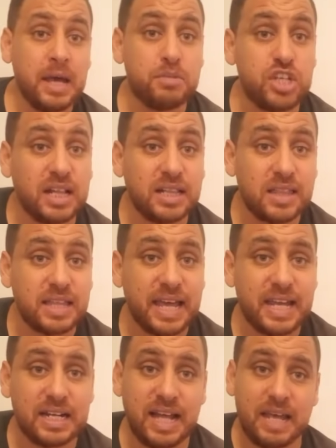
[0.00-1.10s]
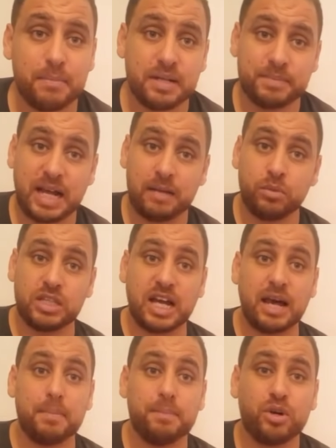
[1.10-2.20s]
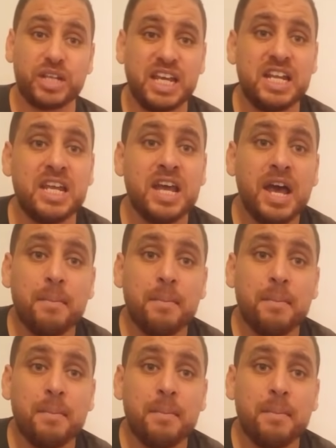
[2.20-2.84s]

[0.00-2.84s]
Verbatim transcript: مشيت للظهير الايمن نتاع المنتخب البوركيني